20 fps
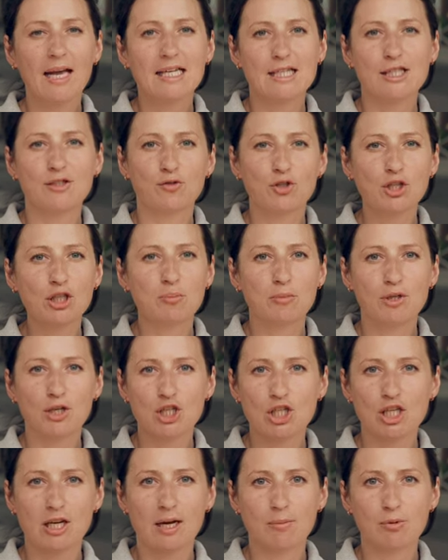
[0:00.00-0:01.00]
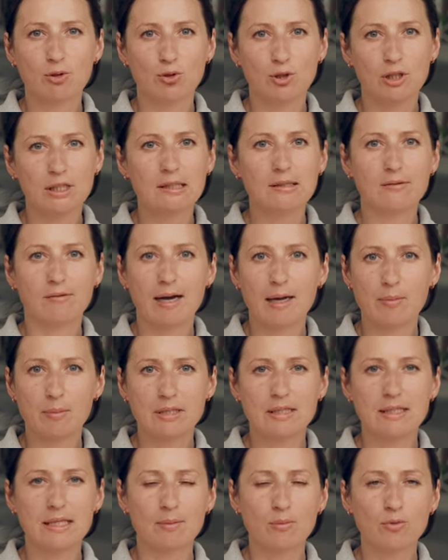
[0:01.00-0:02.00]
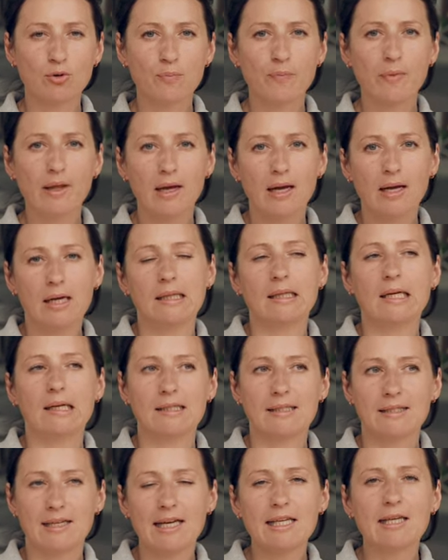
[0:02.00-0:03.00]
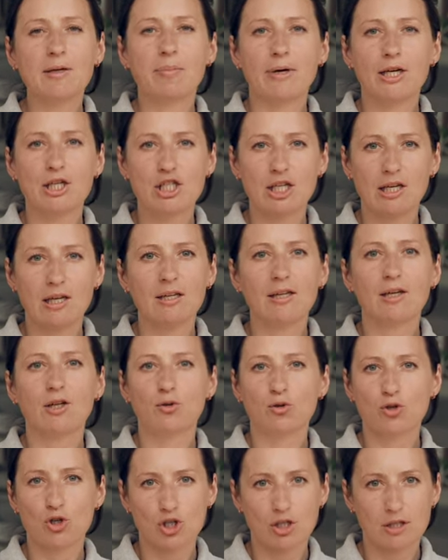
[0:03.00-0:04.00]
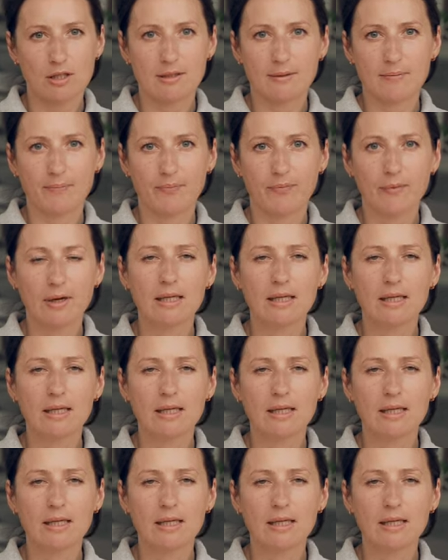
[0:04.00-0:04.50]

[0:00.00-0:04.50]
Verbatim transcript: Сегодня мы решили обсудить с вами тему наказания и поощрения лошади.